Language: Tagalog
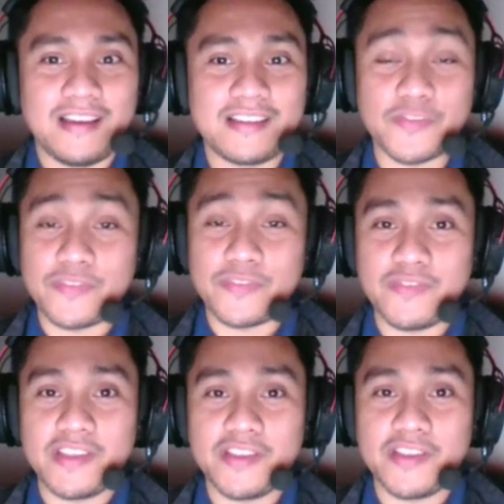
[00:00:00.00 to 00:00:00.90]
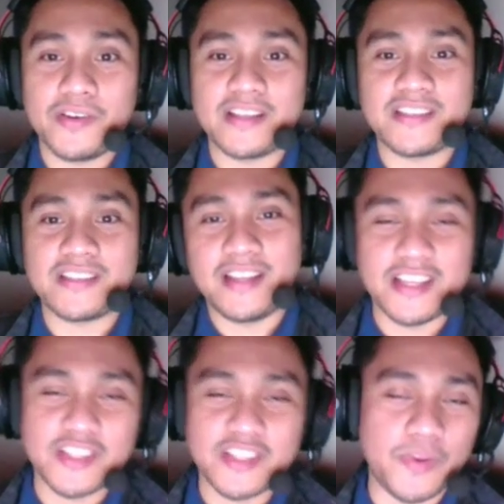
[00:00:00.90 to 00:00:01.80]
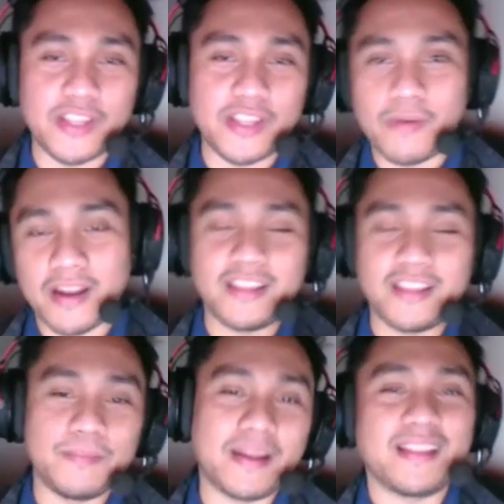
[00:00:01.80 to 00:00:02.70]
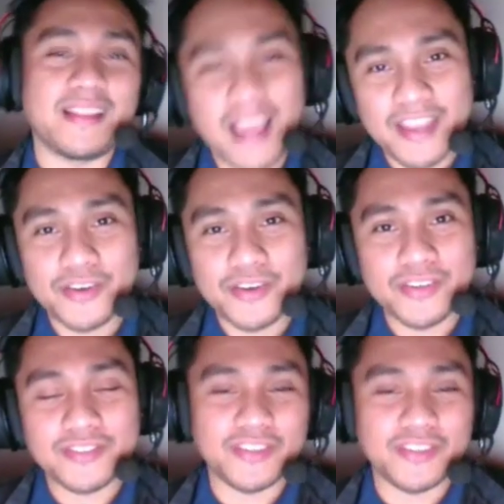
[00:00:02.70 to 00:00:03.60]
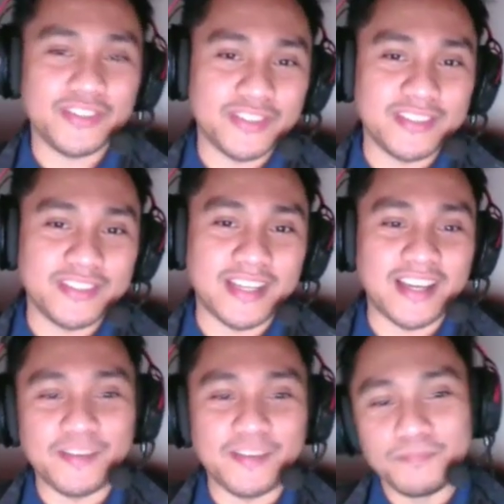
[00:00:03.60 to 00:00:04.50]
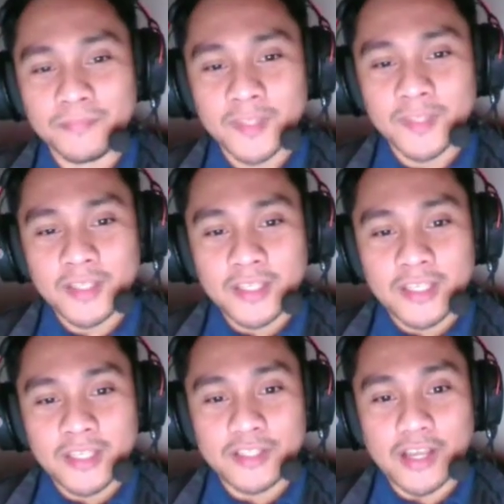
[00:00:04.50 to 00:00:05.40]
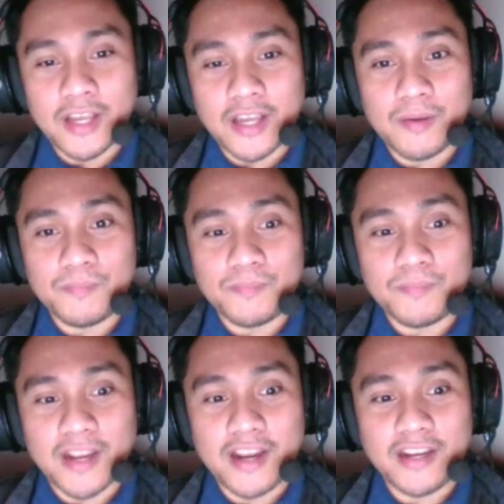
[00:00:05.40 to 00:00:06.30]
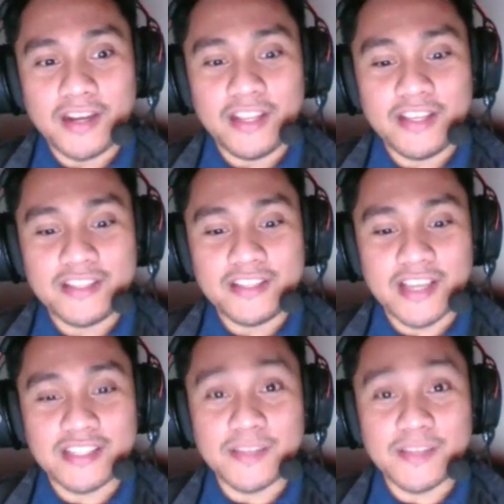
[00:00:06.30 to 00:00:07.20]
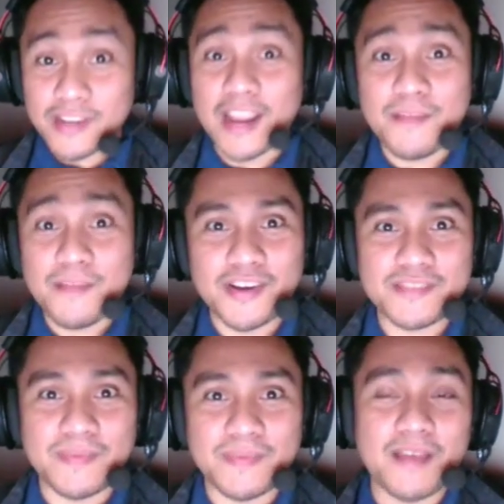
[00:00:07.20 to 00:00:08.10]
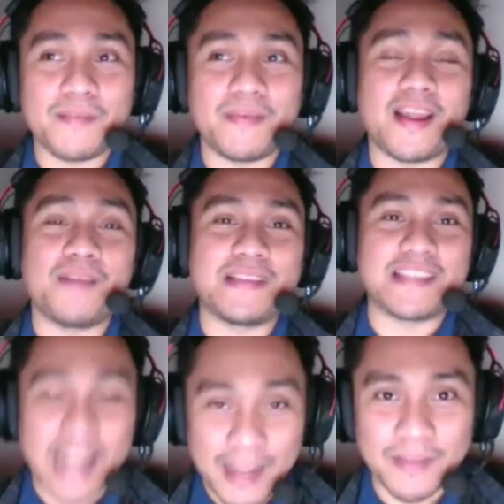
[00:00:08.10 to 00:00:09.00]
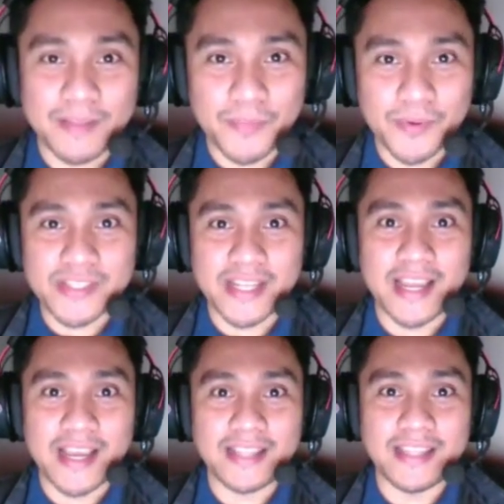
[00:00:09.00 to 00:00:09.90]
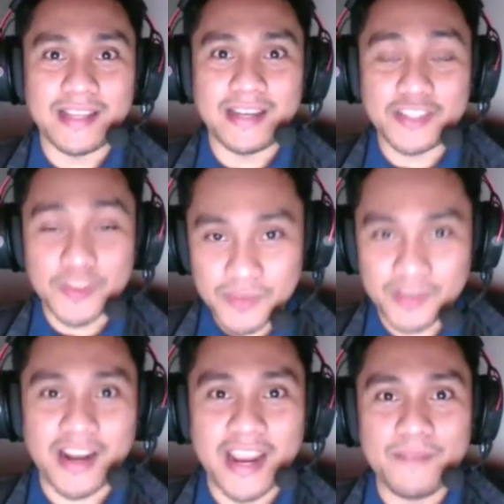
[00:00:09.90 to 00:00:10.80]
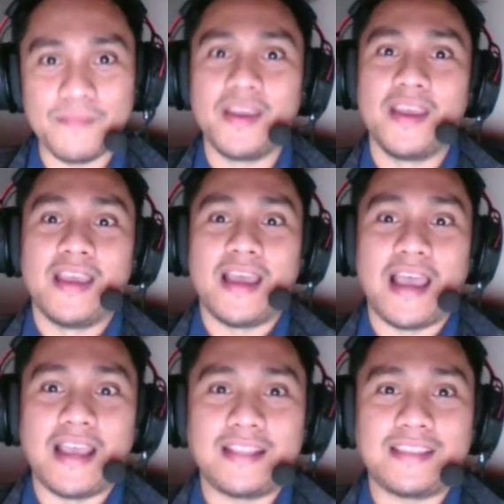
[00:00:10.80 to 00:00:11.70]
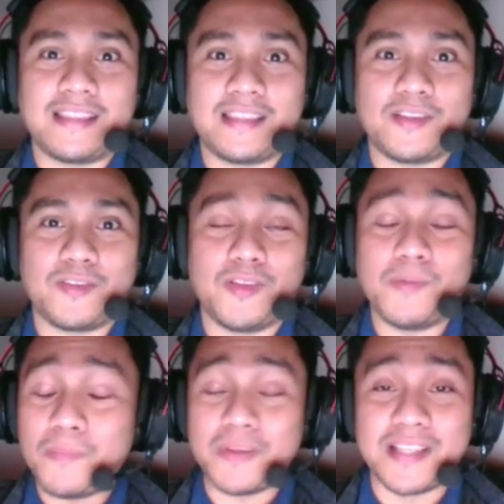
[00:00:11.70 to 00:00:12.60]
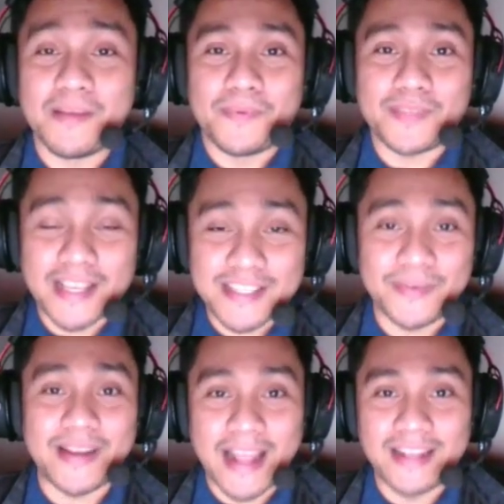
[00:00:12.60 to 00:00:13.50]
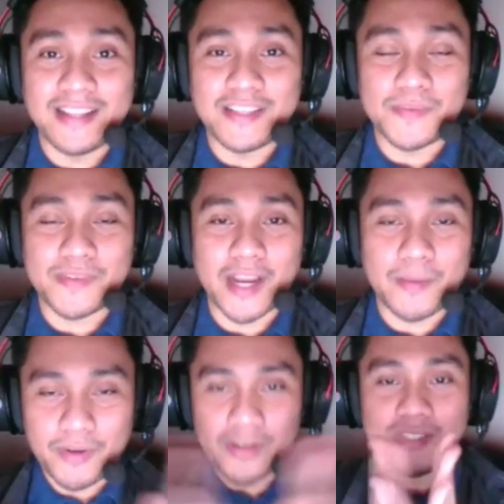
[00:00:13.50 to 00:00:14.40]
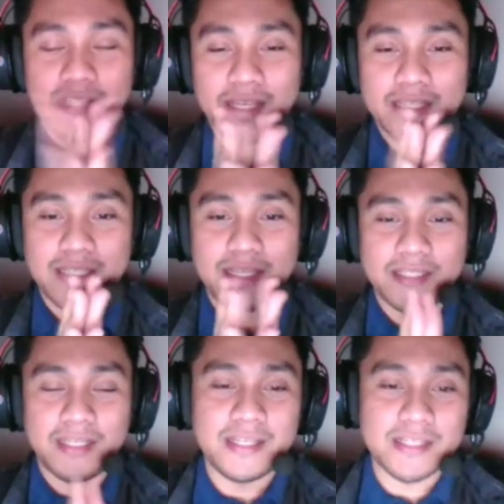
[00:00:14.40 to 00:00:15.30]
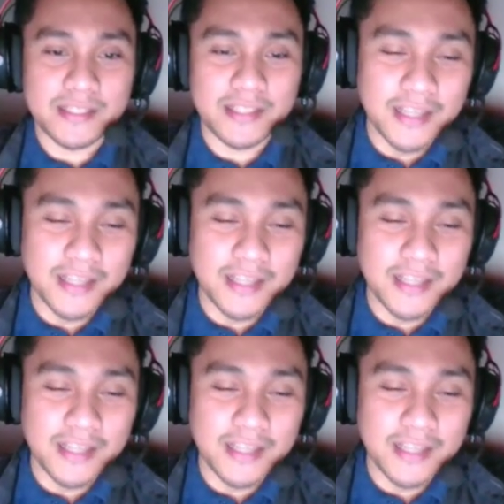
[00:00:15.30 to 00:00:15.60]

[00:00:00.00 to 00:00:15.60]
as of this video, nasa Enhanced Community Quarantine pa rin tayo. So yun, um, um, regarding sa subscribers, maraming maraming salamat po sa lahat ng nag-subscribe at lumampas na po tayo sa 100 subscribers. Yes, yes, yes.